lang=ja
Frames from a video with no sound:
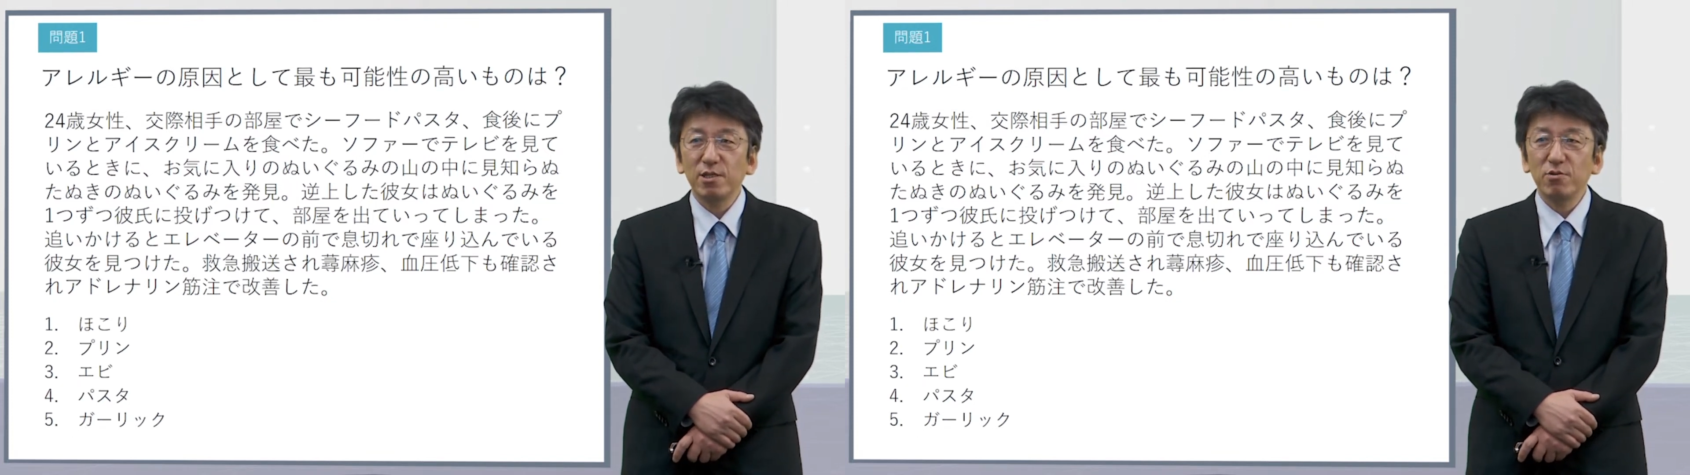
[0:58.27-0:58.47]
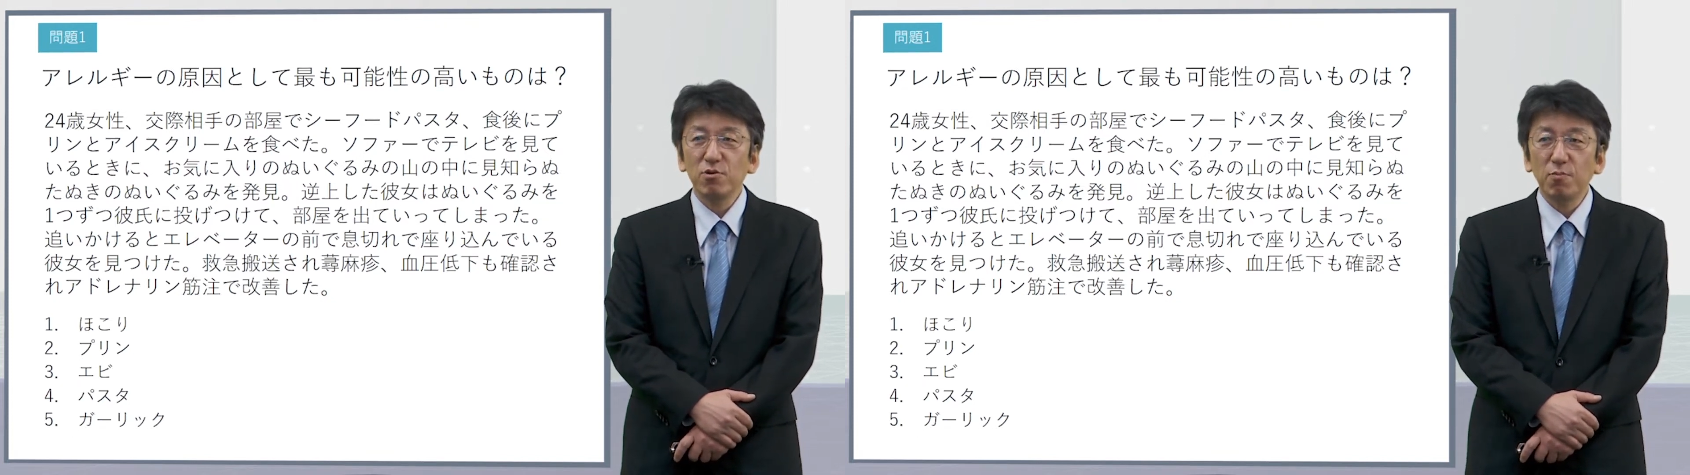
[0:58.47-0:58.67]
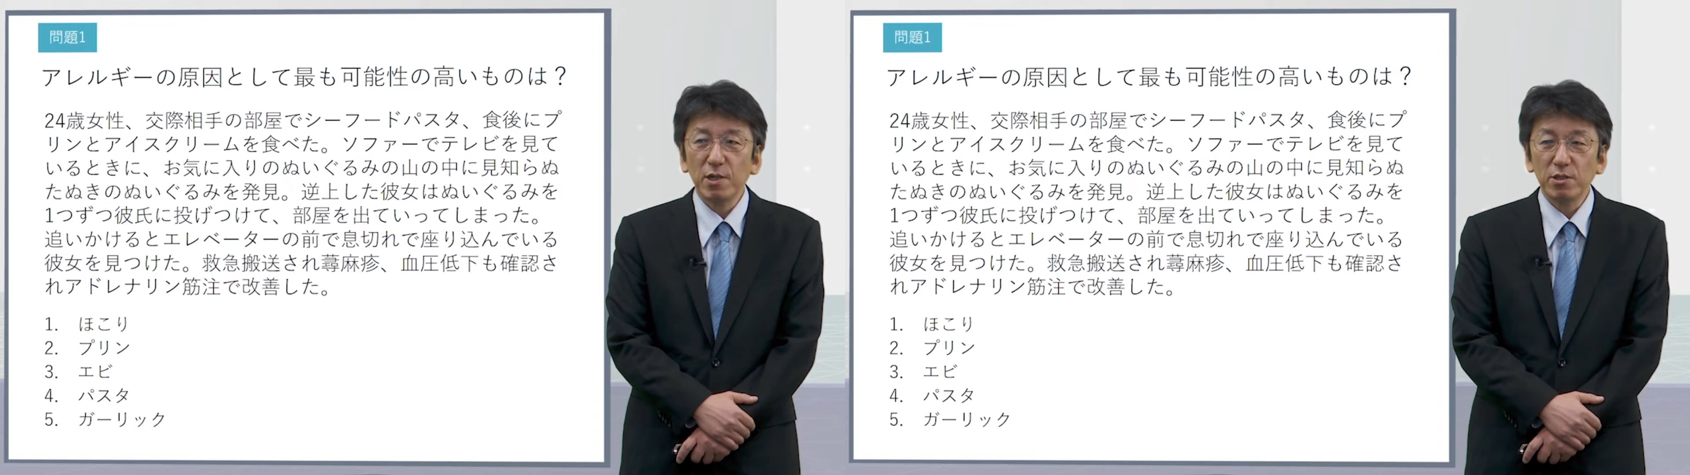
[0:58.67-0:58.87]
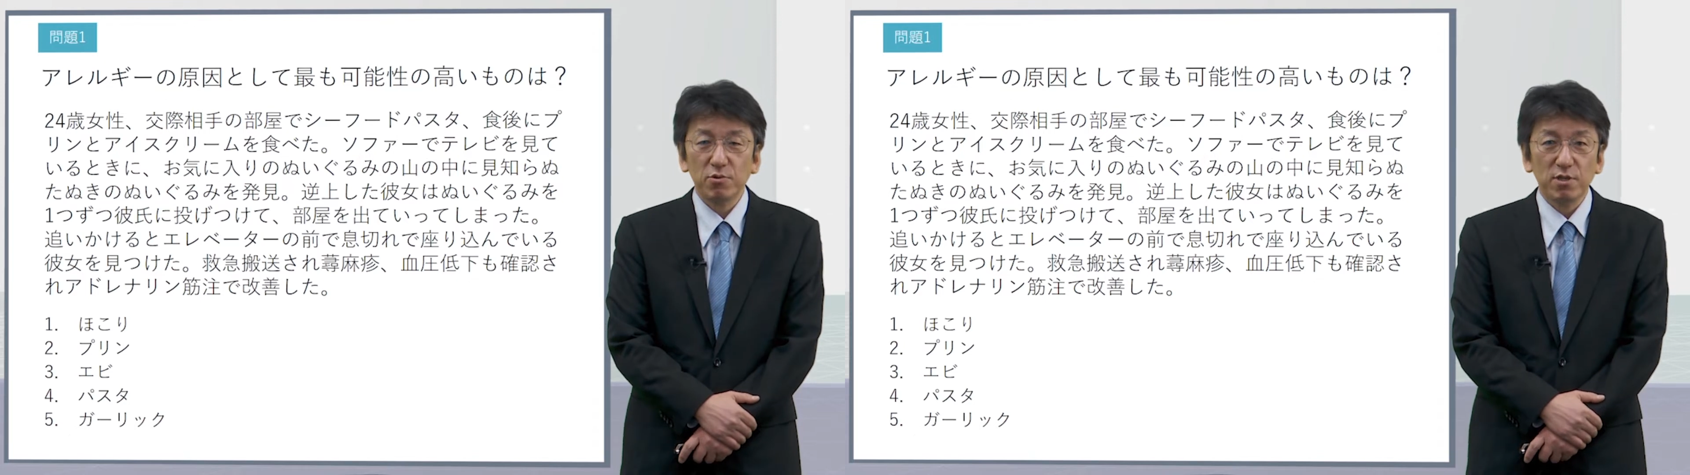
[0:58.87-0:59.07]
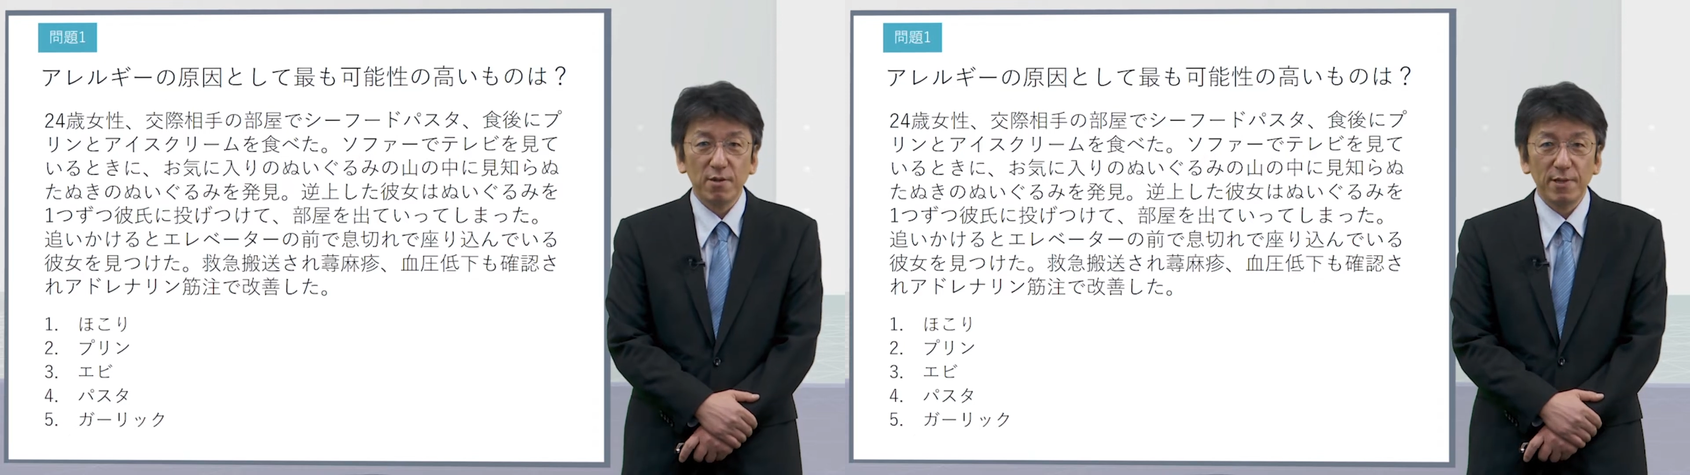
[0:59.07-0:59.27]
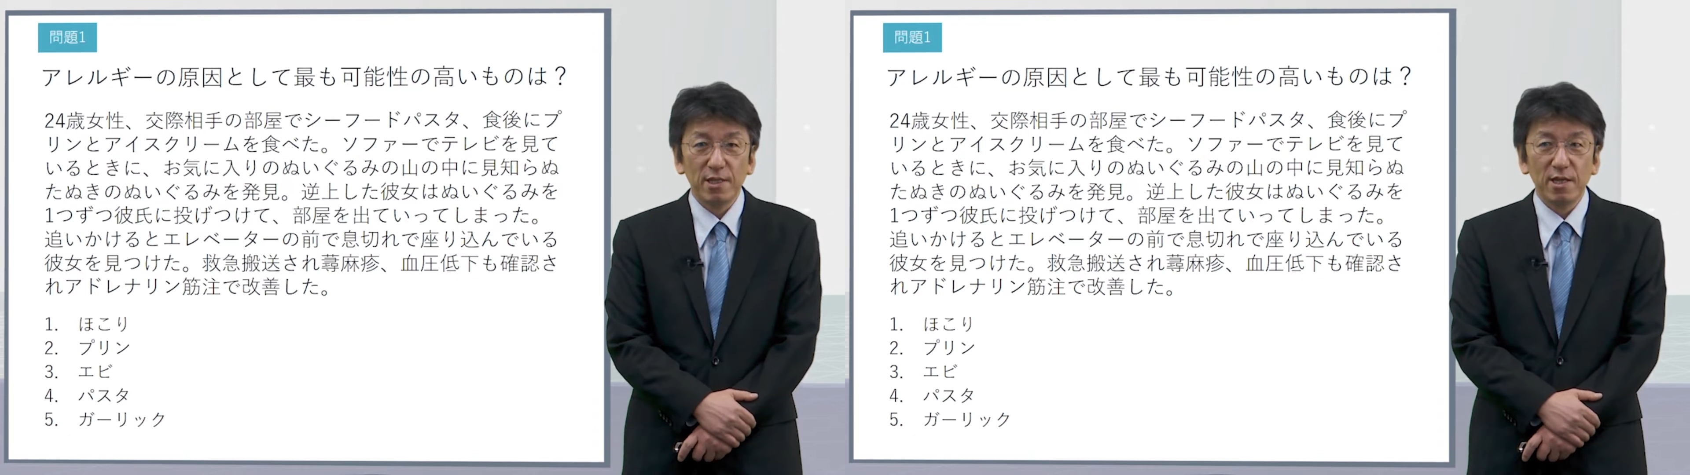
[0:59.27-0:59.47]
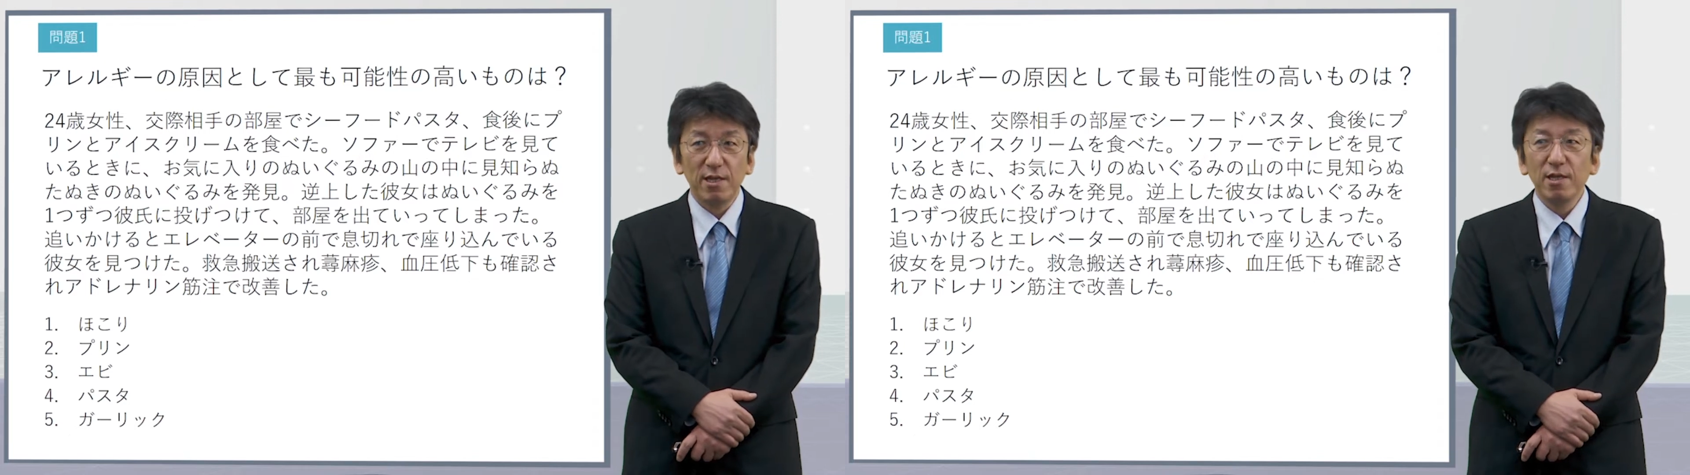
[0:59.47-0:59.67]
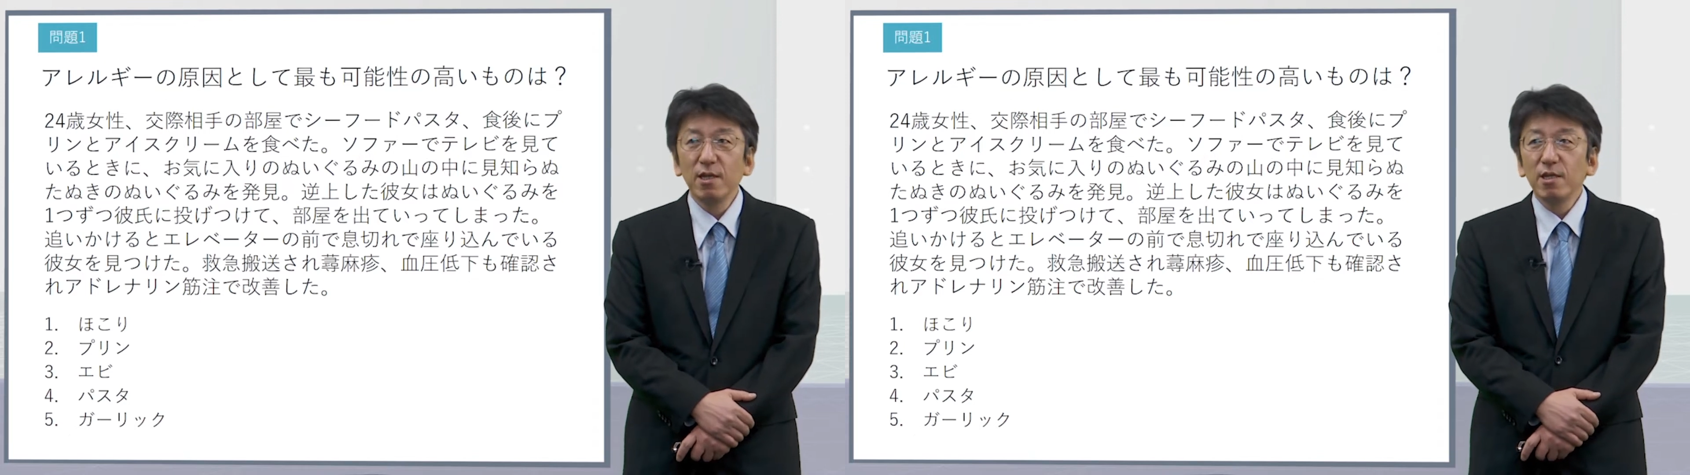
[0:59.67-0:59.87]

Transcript: シーフードパスを食べて